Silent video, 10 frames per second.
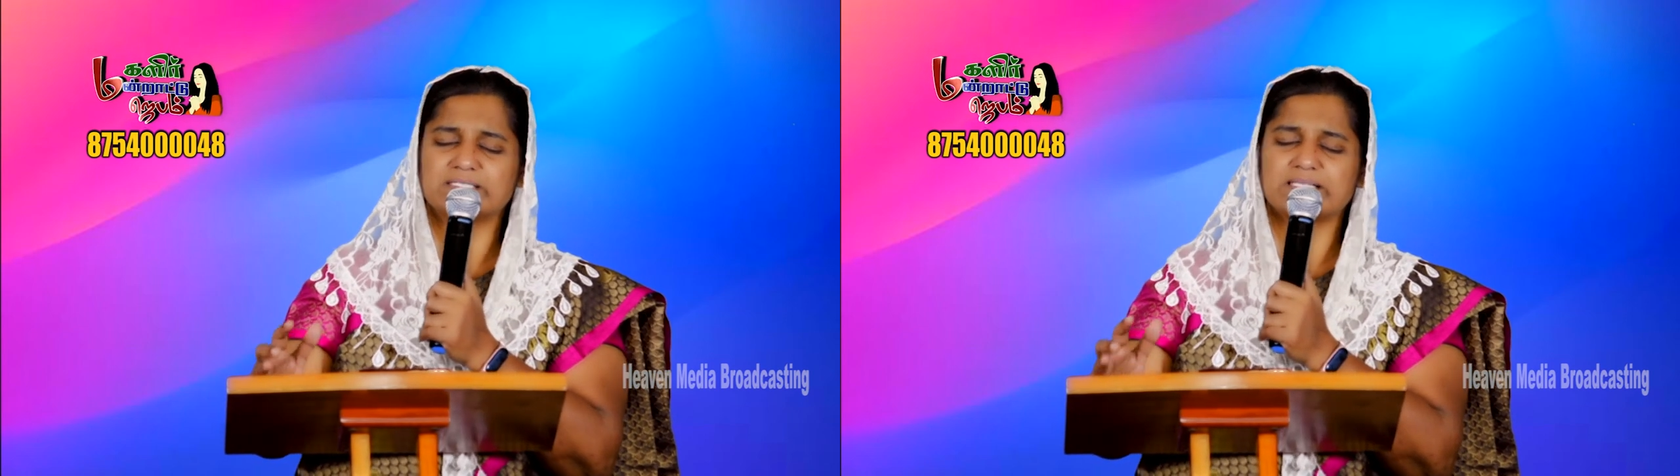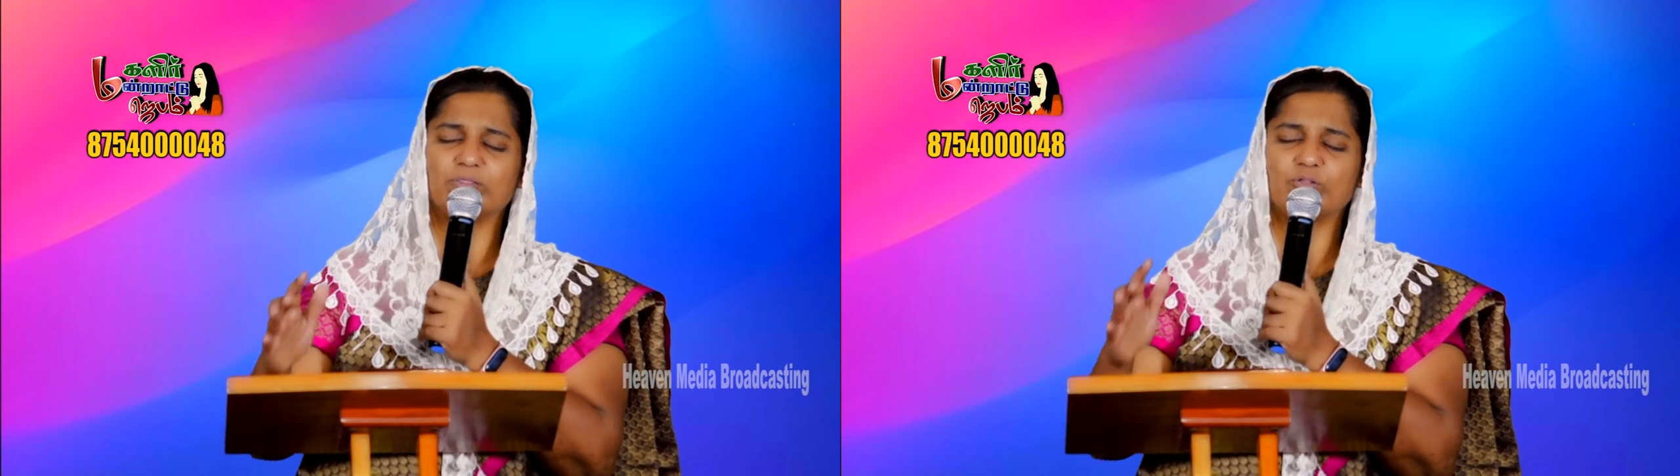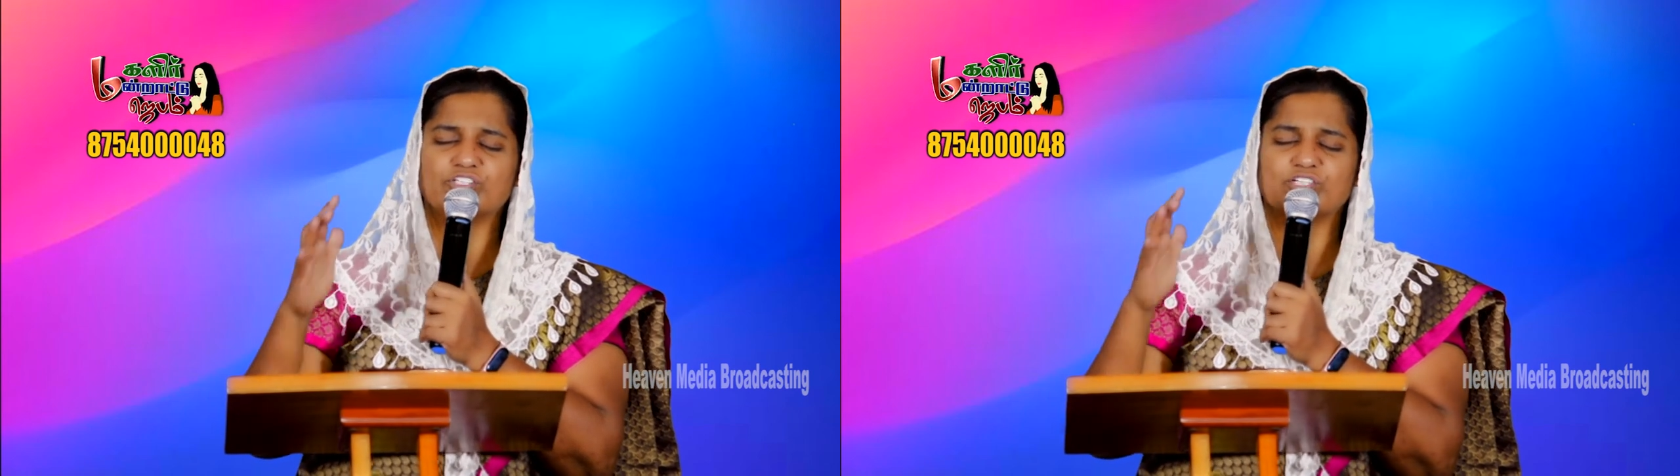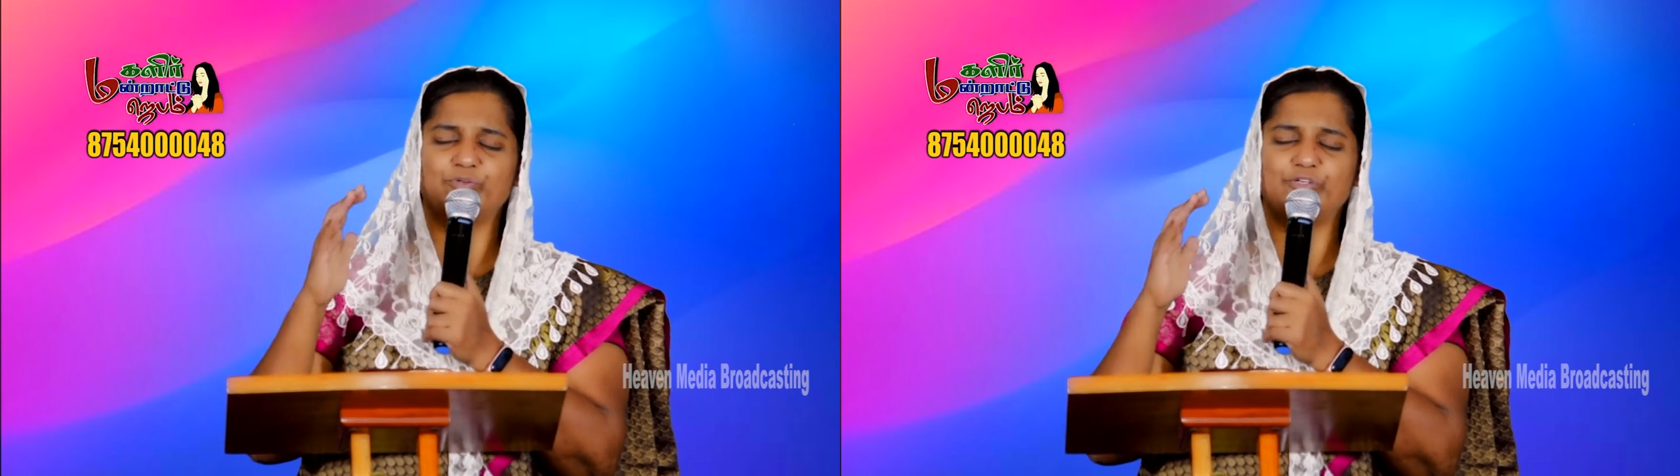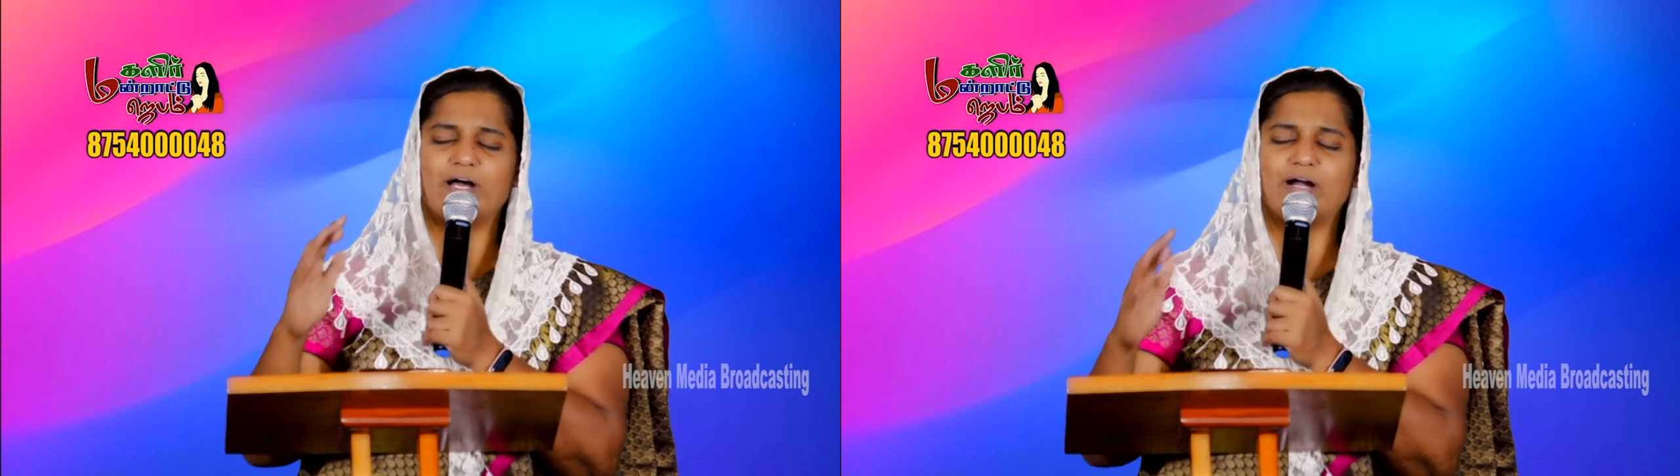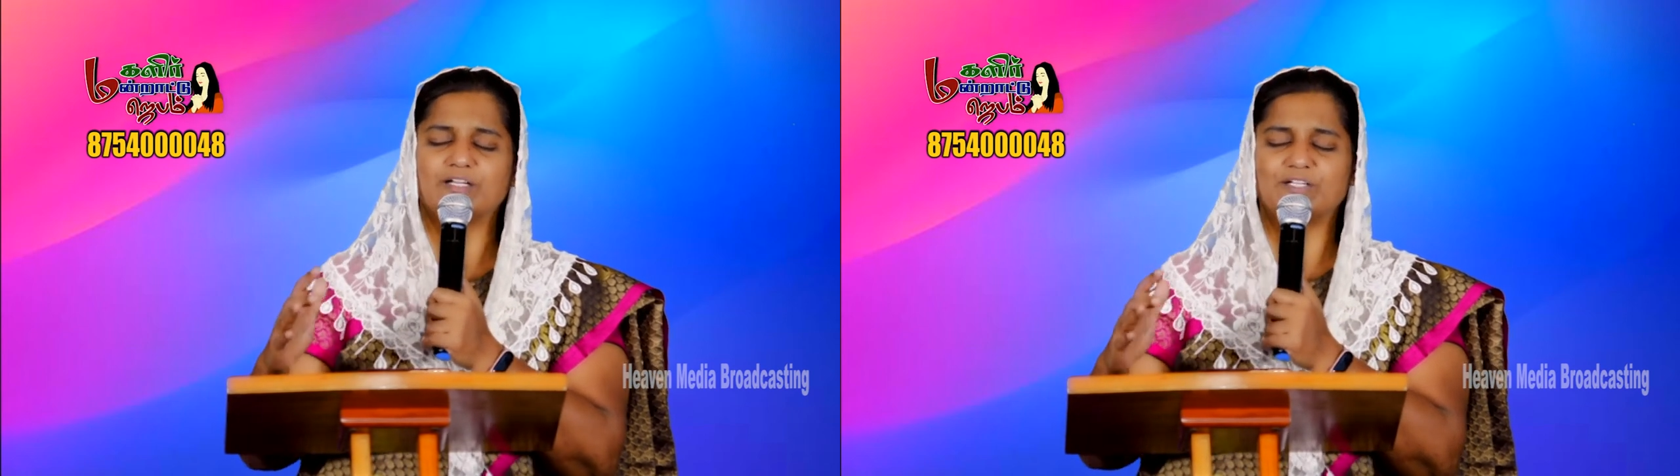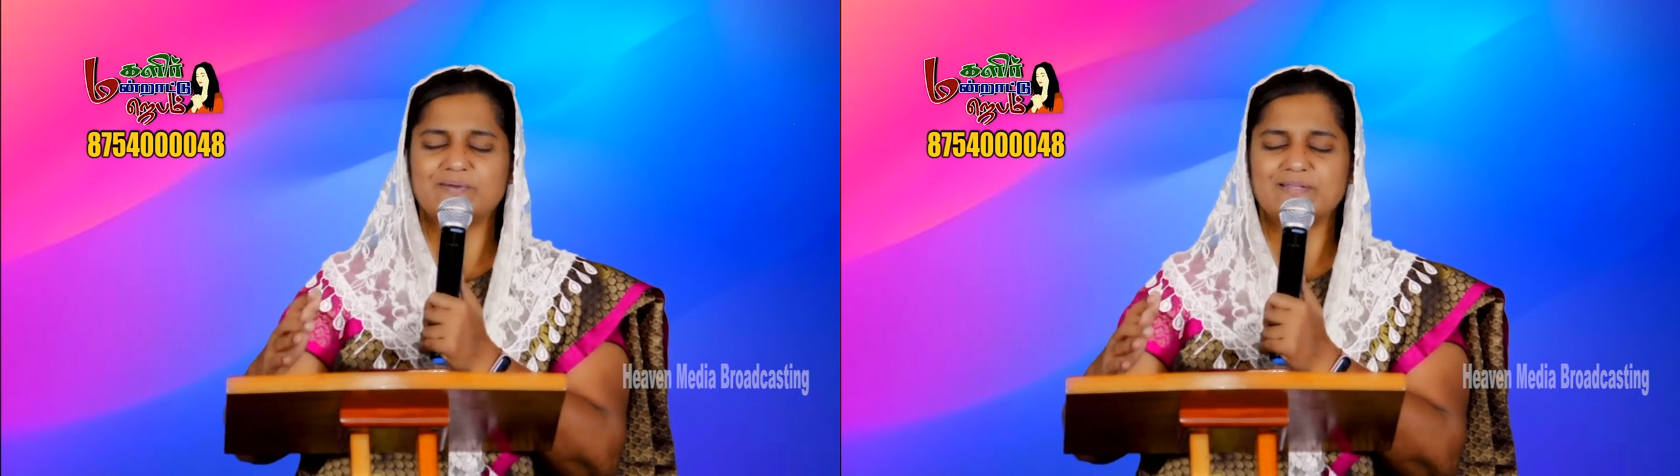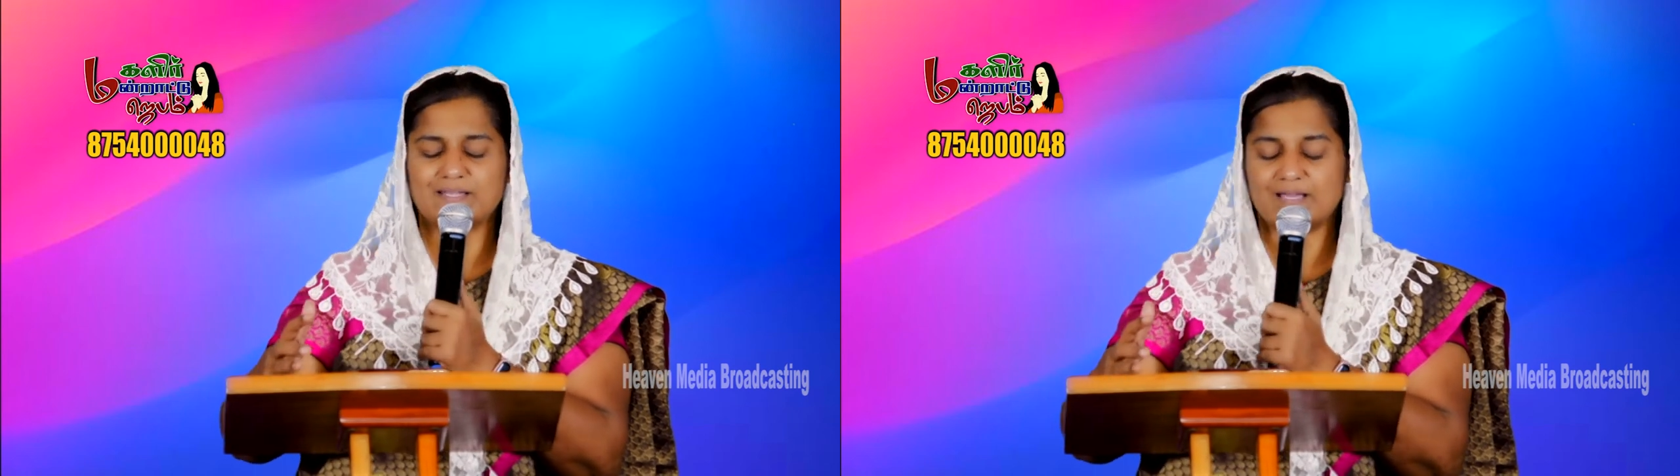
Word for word: சந்தோஷம் உண்டாகட்டும் என்று